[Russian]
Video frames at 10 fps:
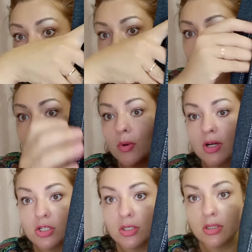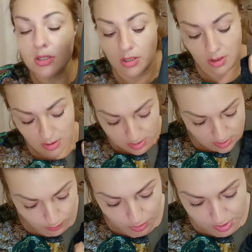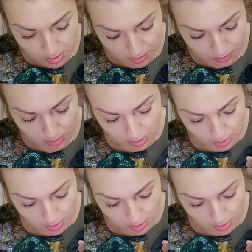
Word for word: Кармашки с двух сторон.